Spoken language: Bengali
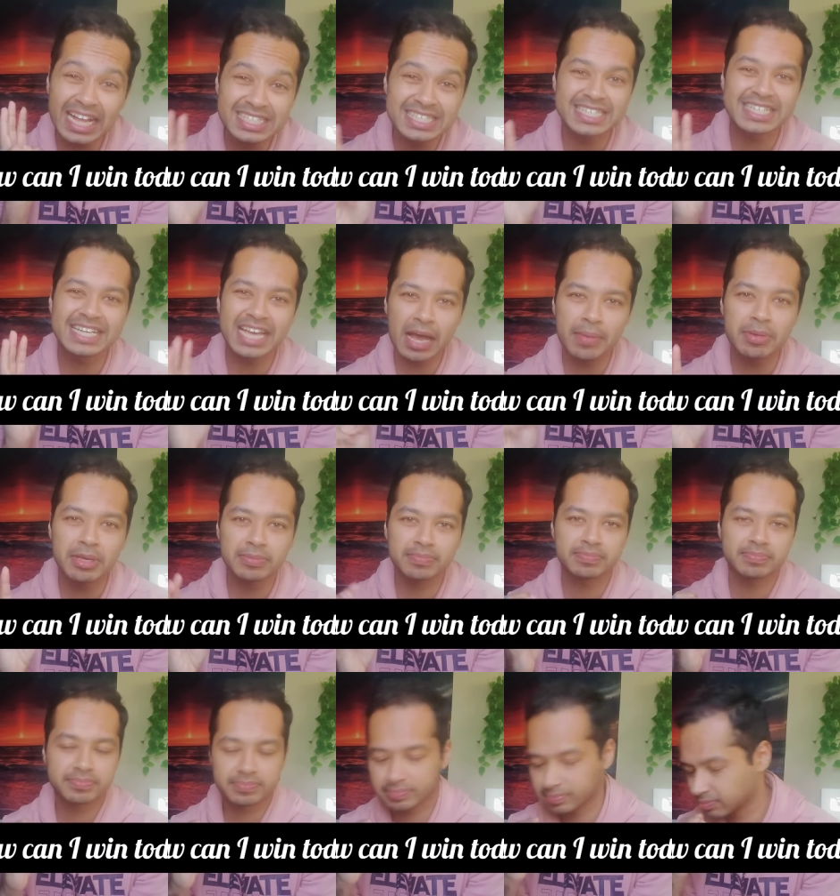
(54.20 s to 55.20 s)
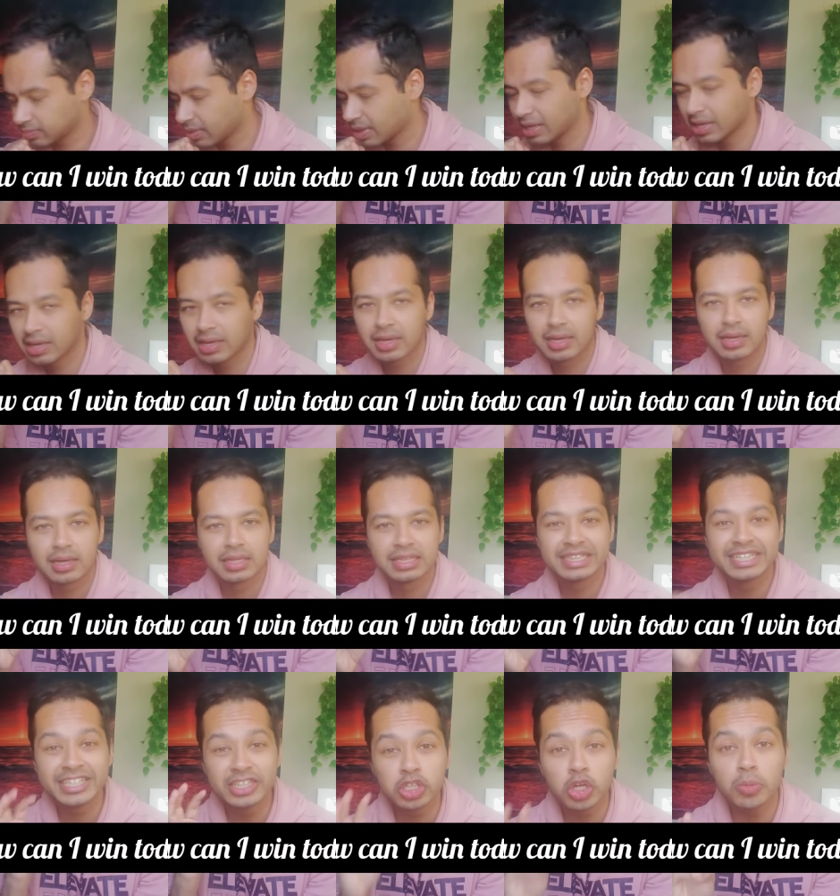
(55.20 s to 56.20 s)
আজকে আমি
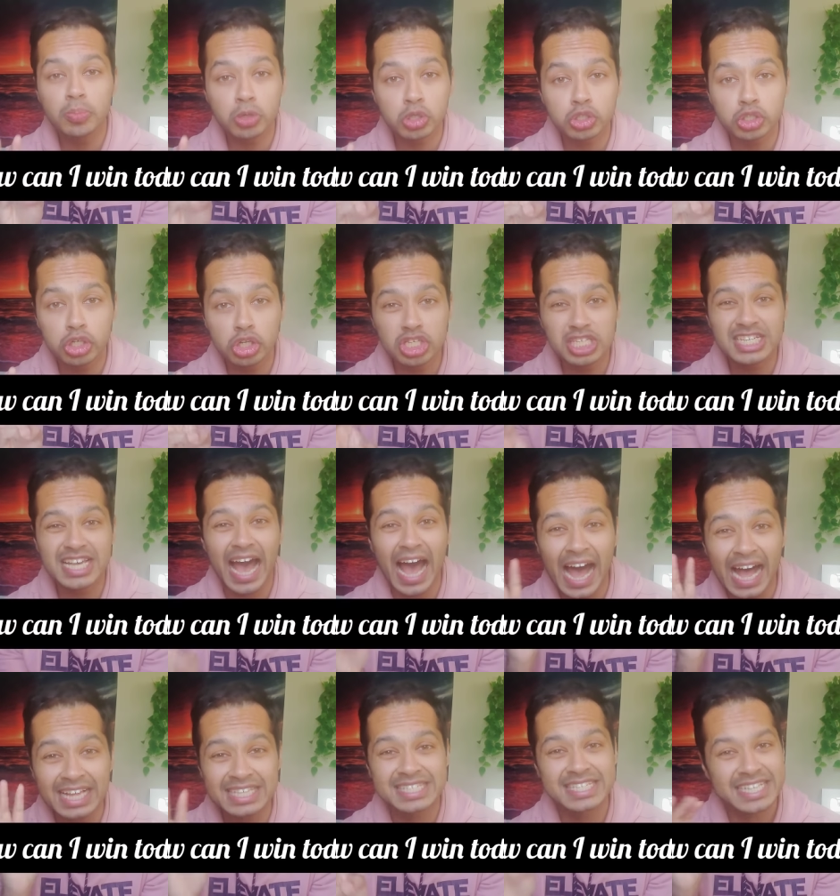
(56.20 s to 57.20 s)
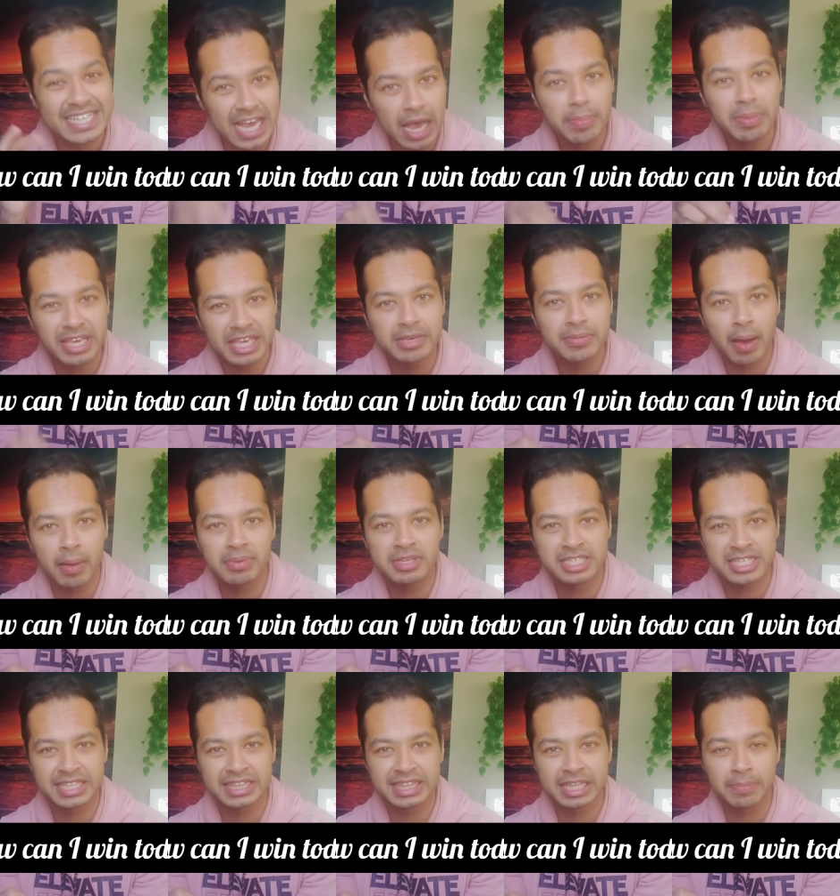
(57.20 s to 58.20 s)
তৃতীয় প্রশ্নটা হচ্ছে আজকে আমি কিভাবে
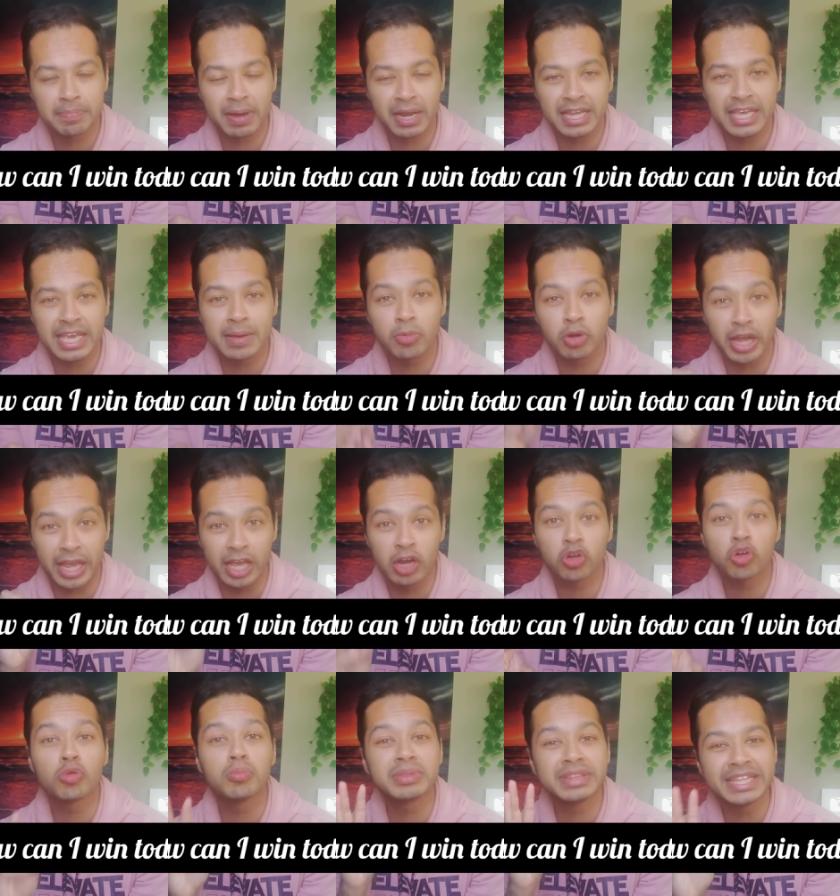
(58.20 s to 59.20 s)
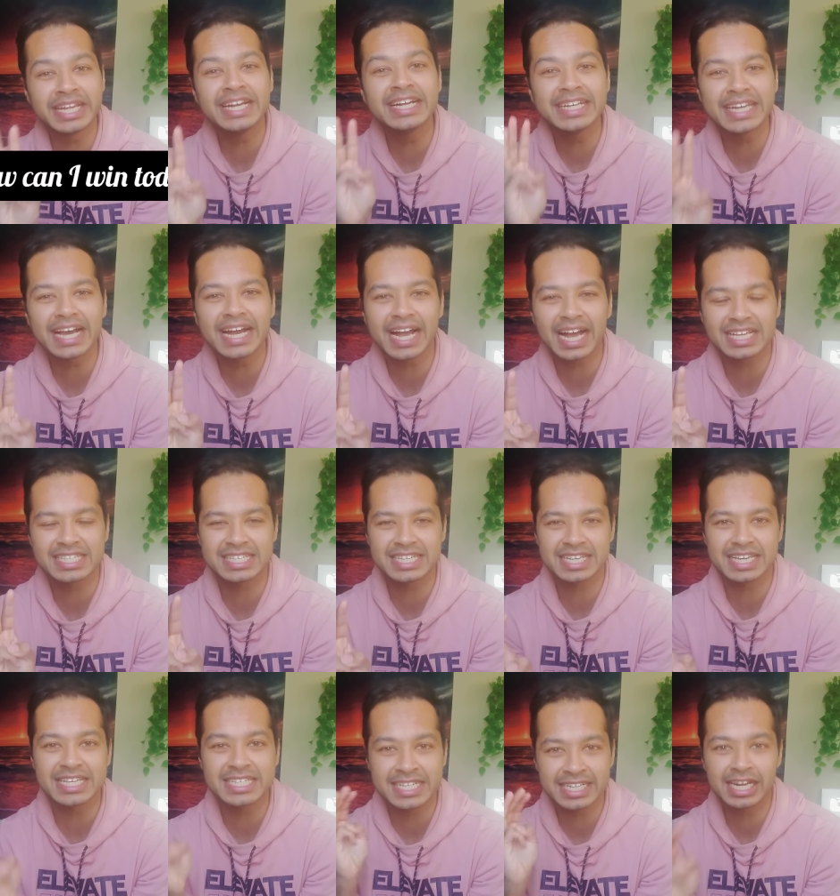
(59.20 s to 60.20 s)
জিততে পারি এবং এরকম তিনটা কাজ
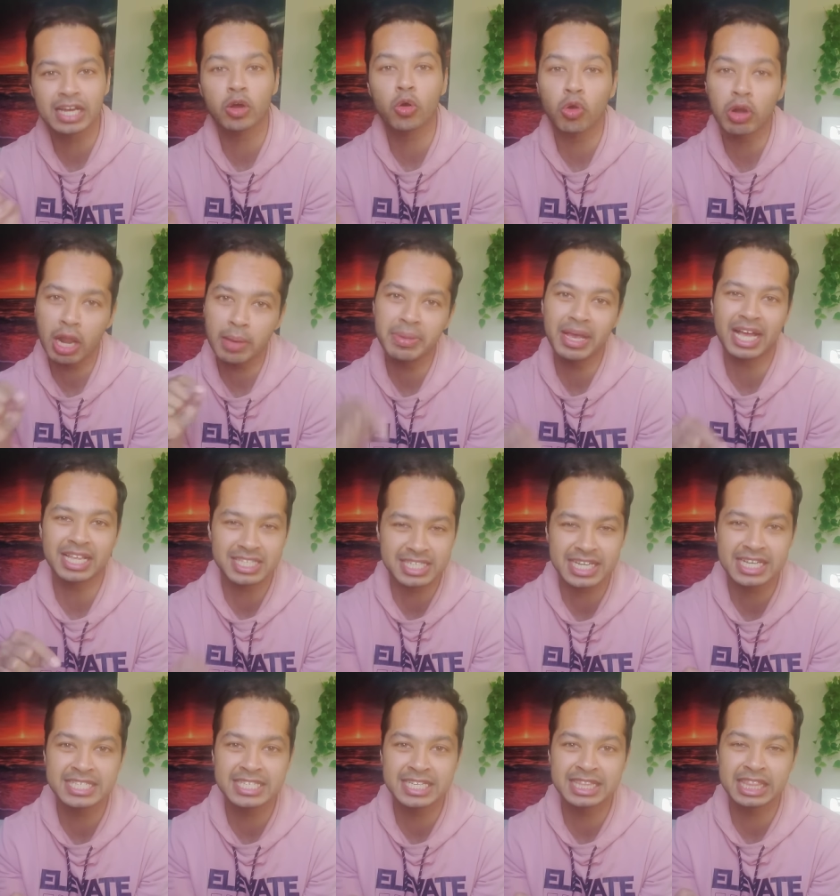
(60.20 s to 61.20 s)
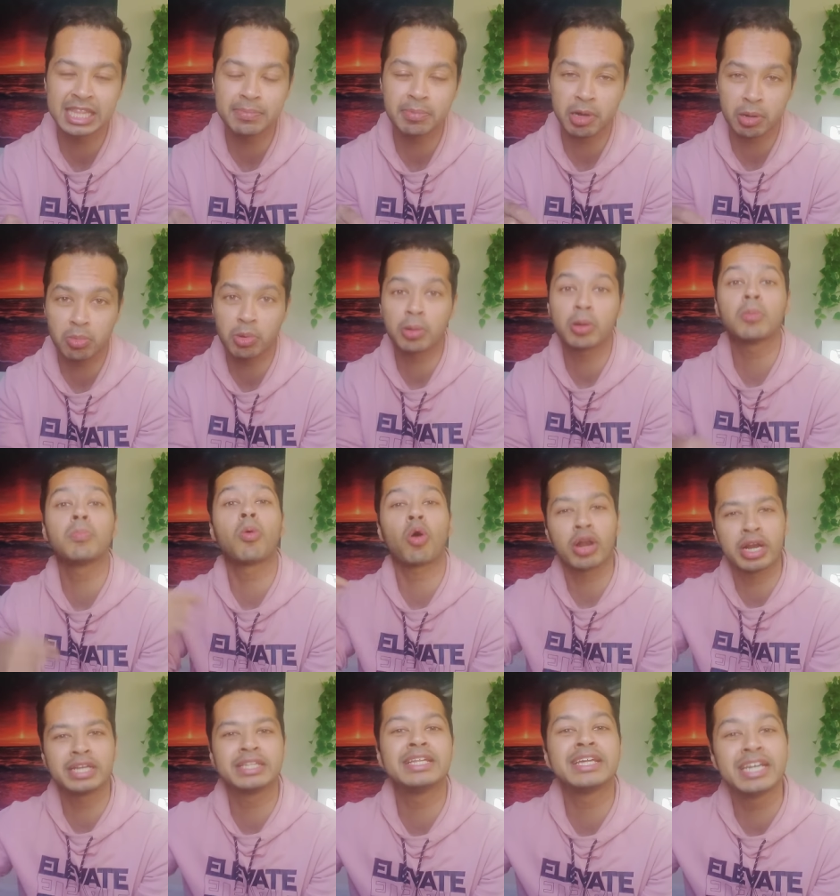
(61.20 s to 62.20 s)
কি যেটা করলে আমি আজকে জিততে পারবো এবং
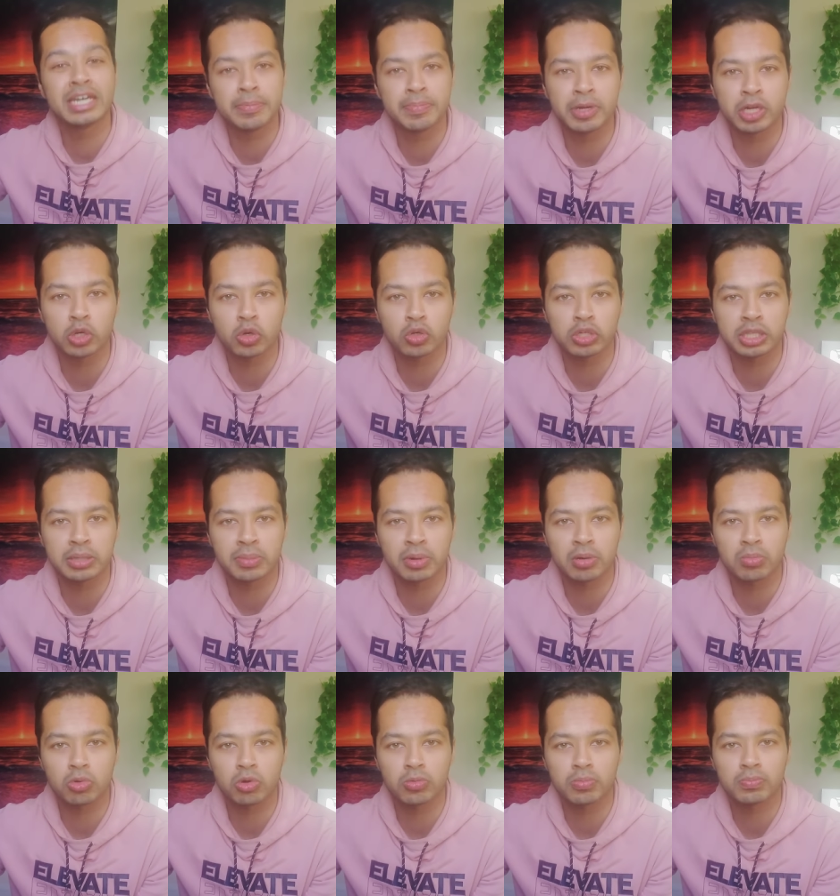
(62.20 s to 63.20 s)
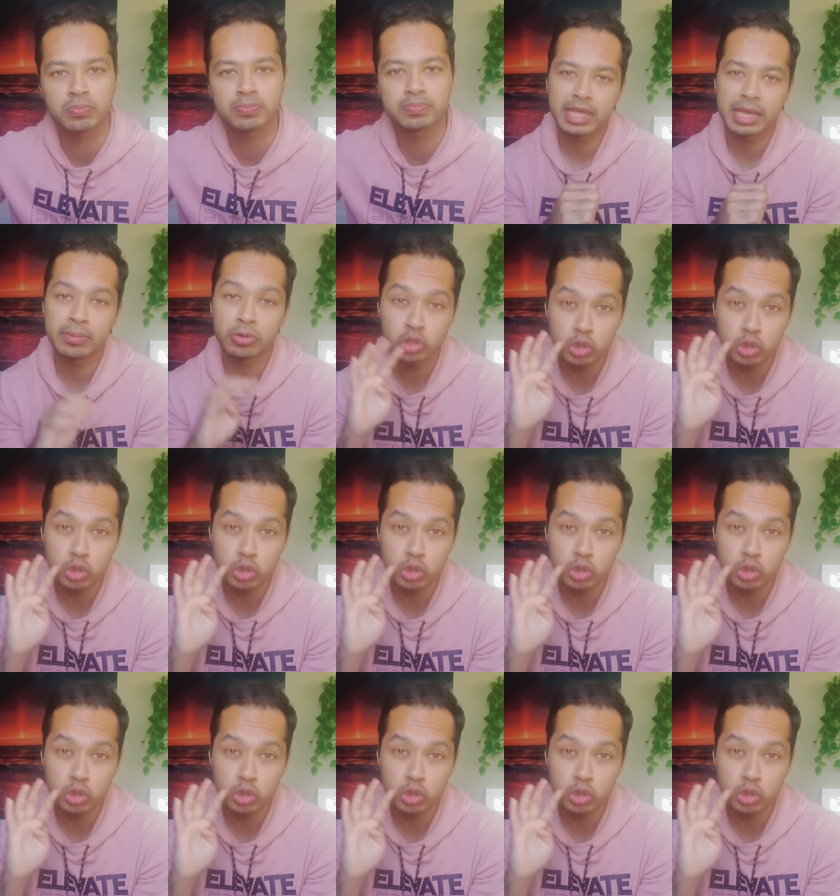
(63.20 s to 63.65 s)
পরের দিন রিপিট করতে পারবো এবং